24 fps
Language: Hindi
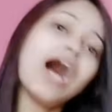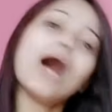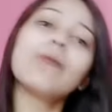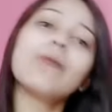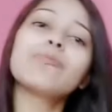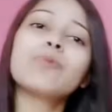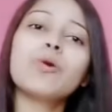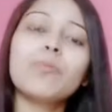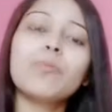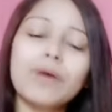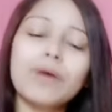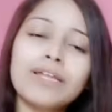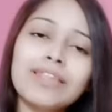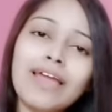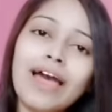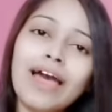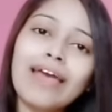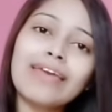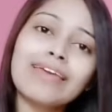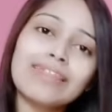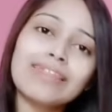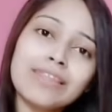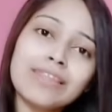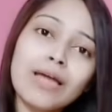आपको पता
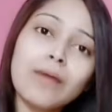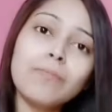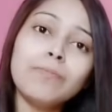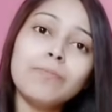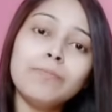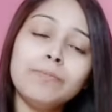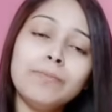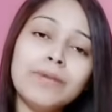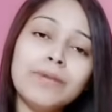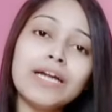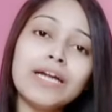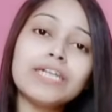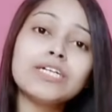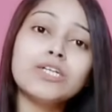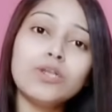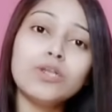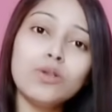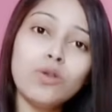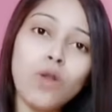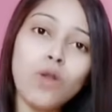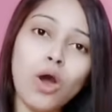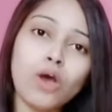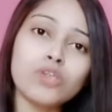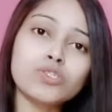है कितना ब्लड
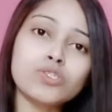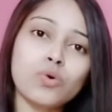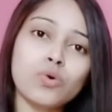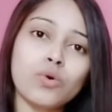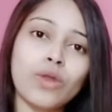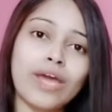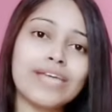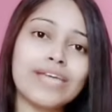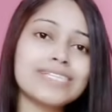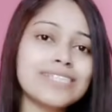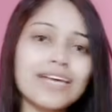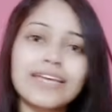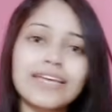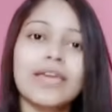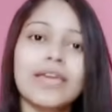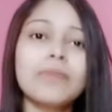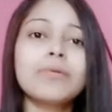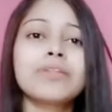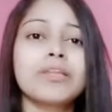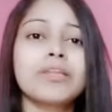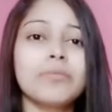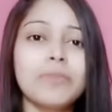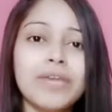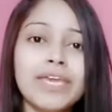लॉस हो रहा है इसका ये
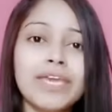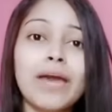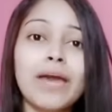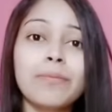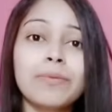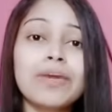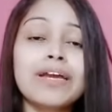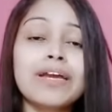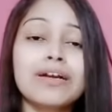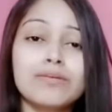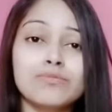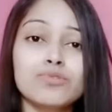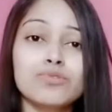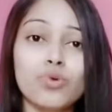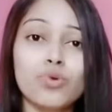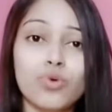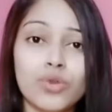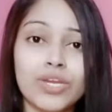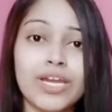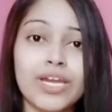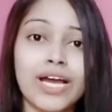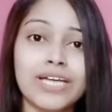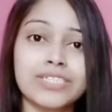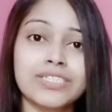मतलब नहीं कि आपकी
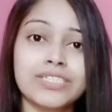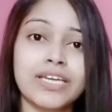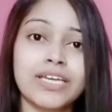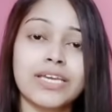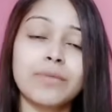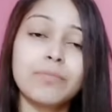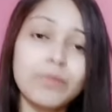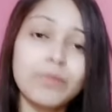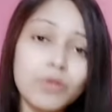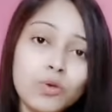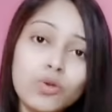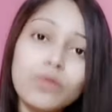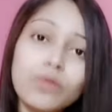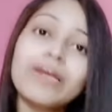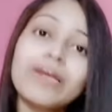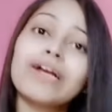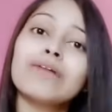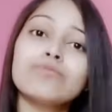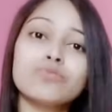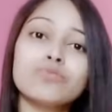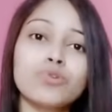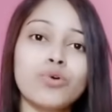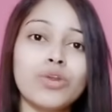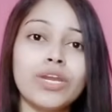कमजोरी आ जाएगी बिल्कुल भी
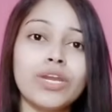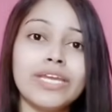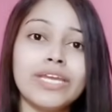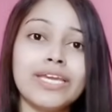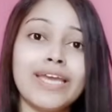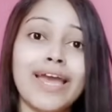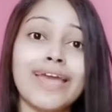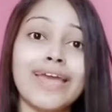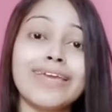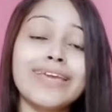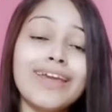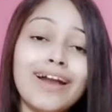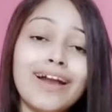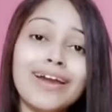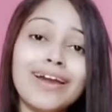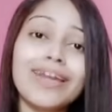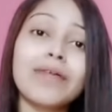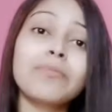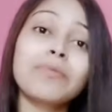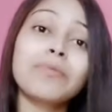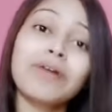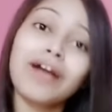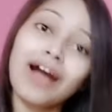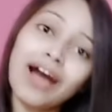कमजोरी नहीं आएगी
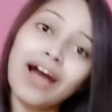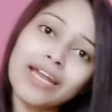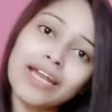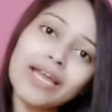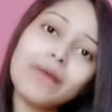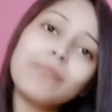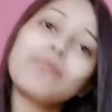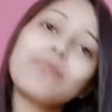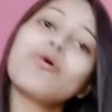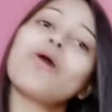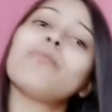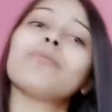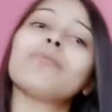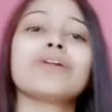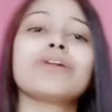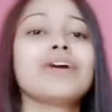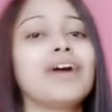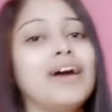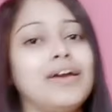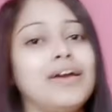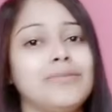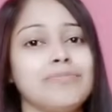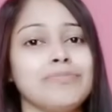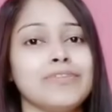अगर आप खाना
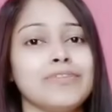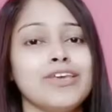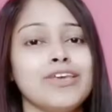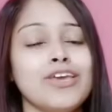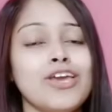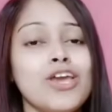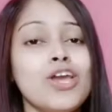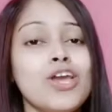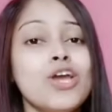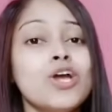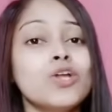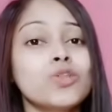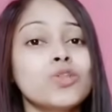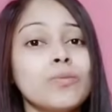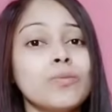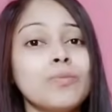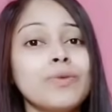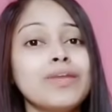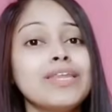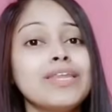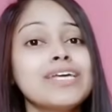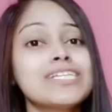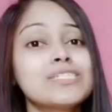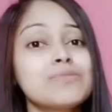प्रॉपर खाएं तो
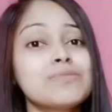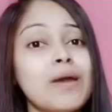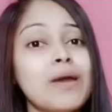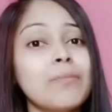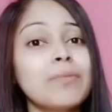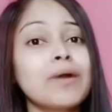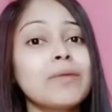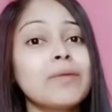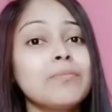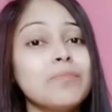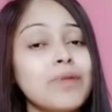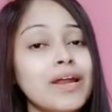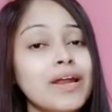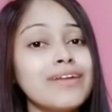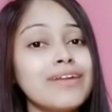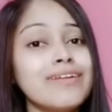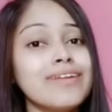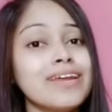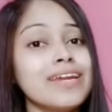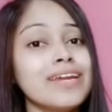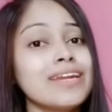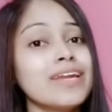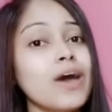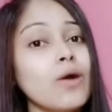पीरियड्स में आपका ब्लड
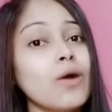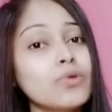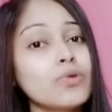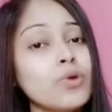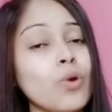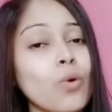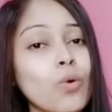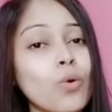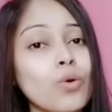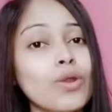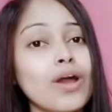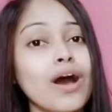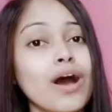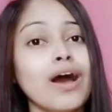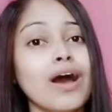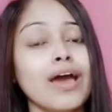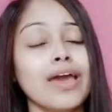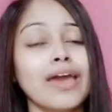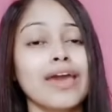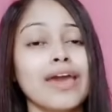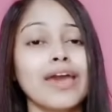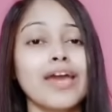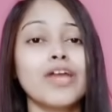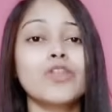ड्रेन आउट हो रहा
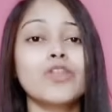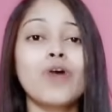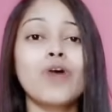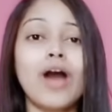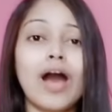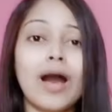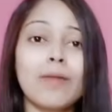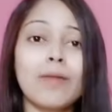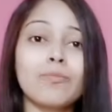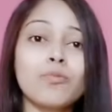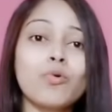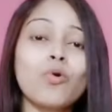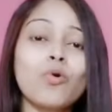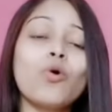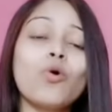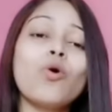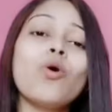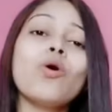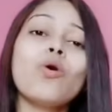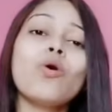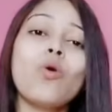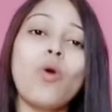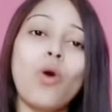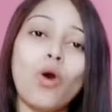है तो
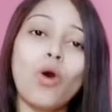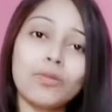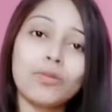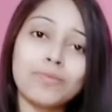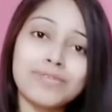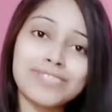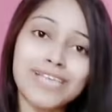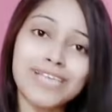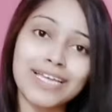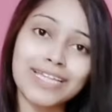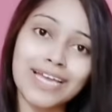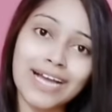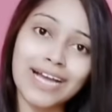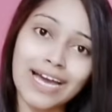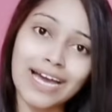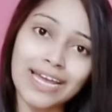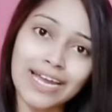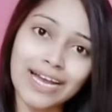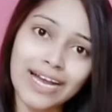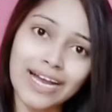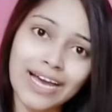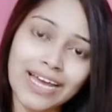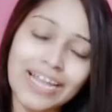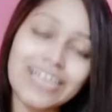आपको और भी ज्यादा
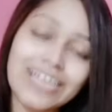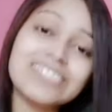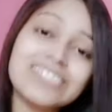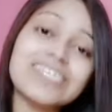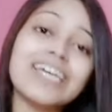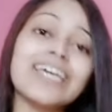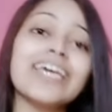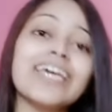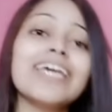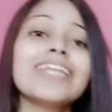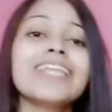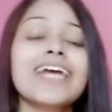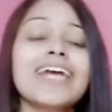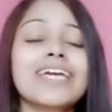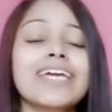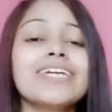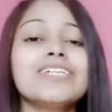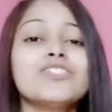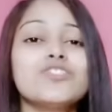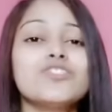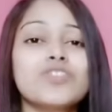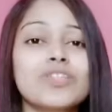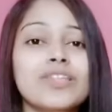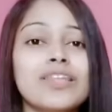खाना खाना चाहिए
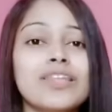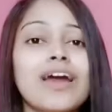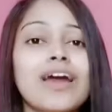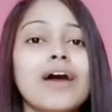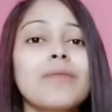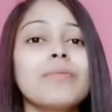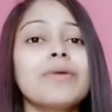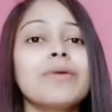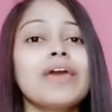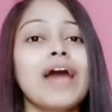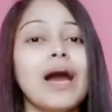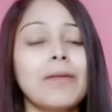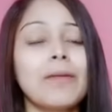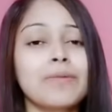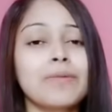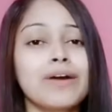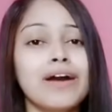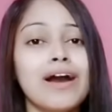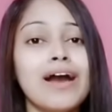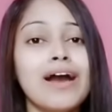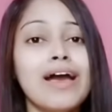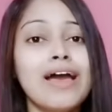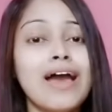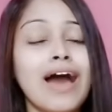ताकि जितना भी
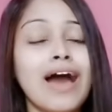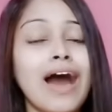आपका